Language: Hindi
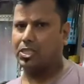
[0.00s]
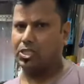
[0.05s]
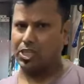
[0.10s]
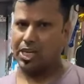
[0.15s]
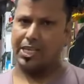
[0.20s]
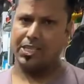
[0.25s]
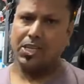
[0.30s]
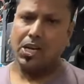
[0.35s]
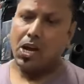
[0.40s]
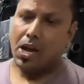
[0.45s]

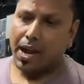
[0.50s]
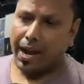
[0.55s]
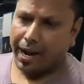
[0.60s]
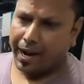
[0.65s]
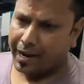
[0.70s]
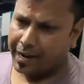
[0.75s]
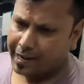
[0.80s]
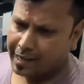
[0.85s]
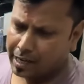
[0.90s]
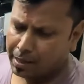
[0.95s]
चेंज
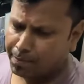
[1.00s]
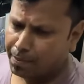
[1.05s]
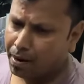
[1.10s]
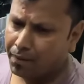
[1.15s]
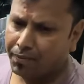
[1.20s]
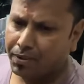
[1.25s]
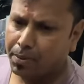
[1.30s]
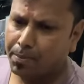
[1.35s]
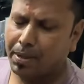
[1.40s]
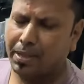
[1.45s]
इंडिकेटर
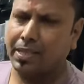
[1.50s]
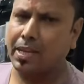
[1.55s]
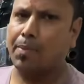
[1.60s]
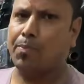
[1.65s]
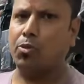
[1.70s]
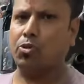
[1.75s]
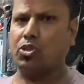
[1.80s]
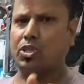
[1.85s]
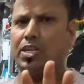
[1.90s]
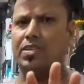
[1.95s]
बल्ब की मिलती है
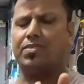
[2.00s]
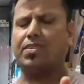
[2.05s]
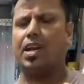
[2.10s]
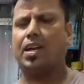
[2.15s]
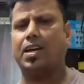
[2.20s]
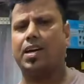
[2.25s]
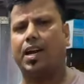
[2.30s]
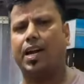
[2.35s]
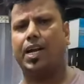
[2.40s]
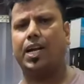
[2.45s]
आपको तीन साल
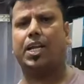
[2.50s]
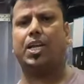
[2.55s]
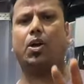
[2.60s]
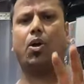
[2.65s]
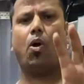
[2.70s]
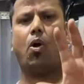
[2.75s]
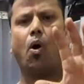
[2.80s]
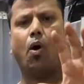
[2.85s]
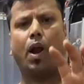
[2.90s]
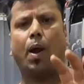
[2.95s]
की गारंटी
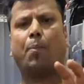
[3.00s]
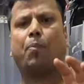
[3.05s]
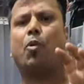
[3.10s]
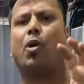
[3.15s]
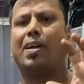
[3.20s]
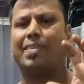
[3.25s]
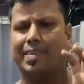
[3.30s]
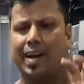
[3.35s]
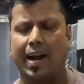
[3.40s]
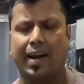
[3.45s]
और आपको
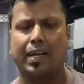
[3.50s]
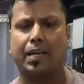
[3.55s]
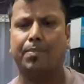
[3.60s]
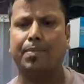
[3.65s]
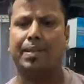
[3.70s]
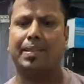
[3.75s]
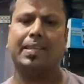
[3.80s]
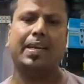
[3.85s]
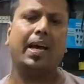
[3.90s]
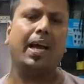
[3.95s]
हेजार्ड की
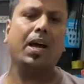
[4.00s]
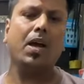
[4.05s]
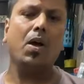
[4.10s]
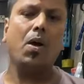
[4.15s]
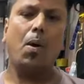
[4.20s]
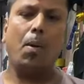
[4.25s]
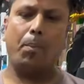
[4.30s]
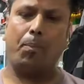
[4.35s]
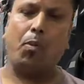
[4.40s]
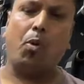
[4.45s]
मिलती है
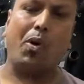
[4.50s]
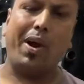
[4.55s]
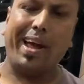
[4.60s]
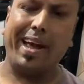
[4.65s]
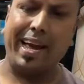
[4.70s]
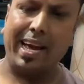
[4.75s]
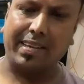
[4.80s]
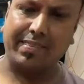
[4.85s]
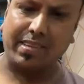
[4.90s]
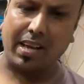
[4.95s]
पूरे
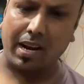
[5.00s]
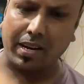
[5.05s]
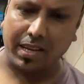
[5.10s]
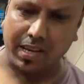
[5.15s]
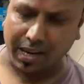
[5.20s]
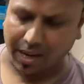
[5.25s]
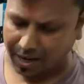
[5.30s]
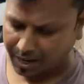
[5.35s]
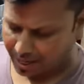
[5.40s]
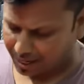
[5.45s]
एक साल की
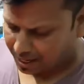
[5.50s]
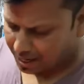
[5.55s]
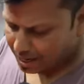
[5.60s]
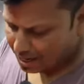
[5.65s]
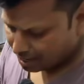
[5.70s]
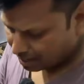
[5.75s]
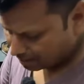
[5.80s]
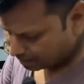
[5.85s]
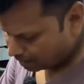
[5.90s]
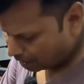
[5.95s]
गारंटी
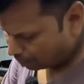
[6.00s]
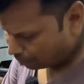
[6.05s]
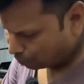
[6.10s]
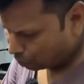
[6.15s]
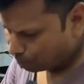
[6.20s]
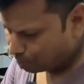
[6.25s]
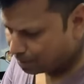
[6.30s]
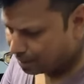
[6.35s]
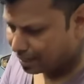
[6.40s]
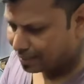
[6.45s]
ये आपको
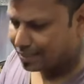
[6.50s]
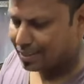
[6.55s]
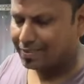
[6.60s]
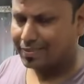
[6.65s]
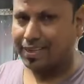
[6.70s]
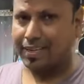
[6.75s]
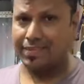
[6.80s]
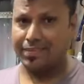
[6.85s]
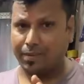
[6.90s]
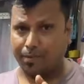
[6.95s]
मिल जाता है
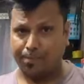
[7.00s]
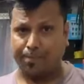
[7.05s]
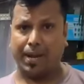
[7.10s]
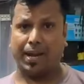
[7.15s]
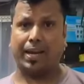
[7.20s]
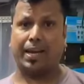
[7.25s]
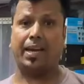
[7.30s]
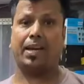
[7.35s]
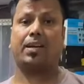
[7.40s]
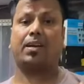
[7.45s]
इसके सिम टैग
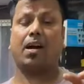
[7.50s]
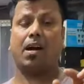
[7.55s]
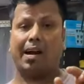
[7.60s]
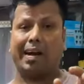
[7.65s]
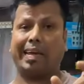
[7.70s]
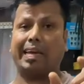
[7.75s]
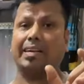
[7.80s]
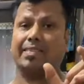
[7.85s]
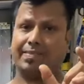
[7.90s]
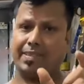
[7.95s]
के कार्ड
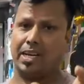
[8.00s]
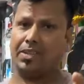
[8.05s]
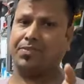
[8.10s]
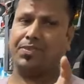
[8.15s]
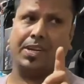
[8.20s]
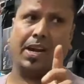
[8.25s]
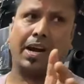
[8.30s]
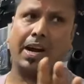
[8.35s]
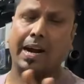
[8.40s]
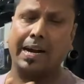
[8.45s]
के साथ
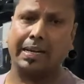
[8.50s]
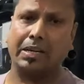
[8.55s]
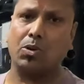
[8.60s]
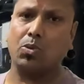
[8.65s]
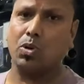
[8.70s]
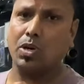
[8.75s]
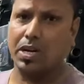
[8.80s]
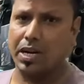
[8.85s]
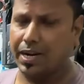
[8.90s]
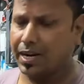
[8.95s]
बिना कार्ड के
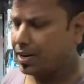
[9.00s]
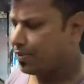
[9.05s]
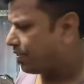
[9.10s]
कोई गारंटी